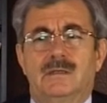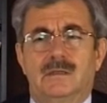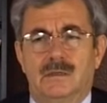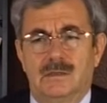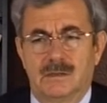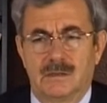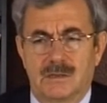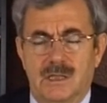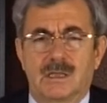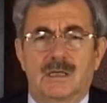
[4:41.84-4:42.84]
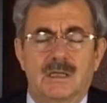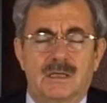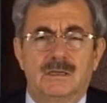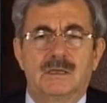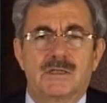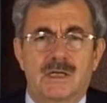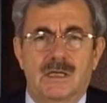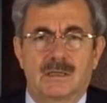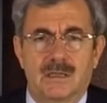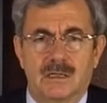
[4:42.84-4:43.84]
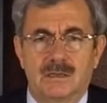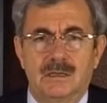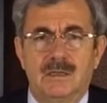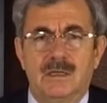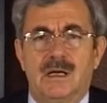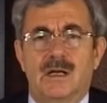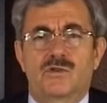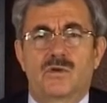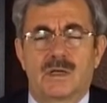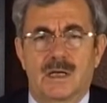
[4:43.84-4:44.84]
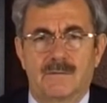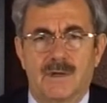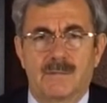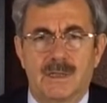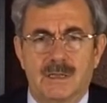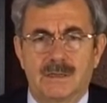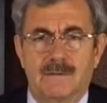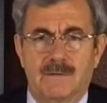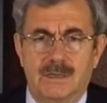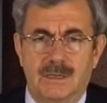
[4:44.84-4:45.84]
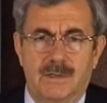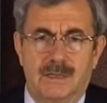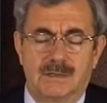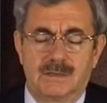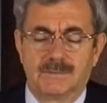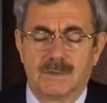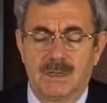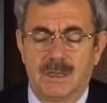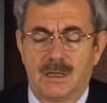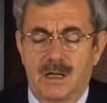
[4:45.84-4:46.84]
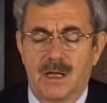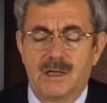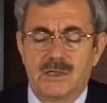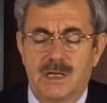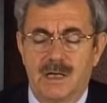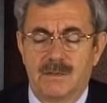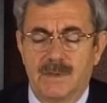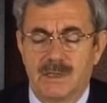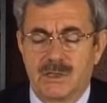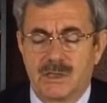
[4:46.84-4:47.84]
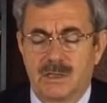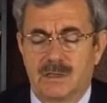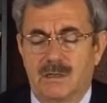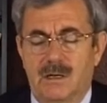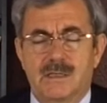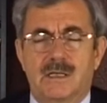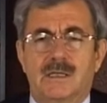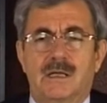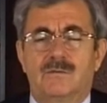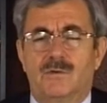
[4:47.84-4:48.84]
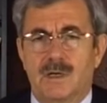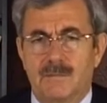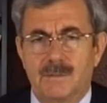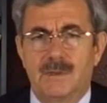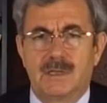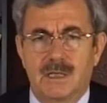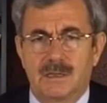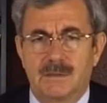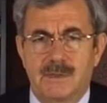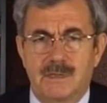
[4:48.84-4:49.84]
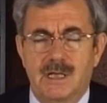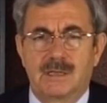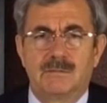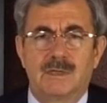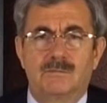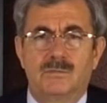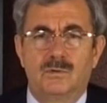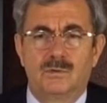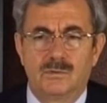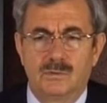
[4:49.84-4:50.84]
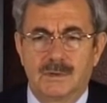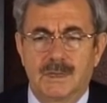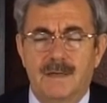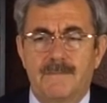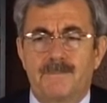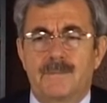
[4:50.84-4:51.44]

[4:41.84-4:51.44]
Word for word: e, sadakalarını, zekatlarını açık olarak vermelerinde fayda vardır. Ayrıca eğer bir kişi haseten önemli miktarda bir yardımda bulunduğunda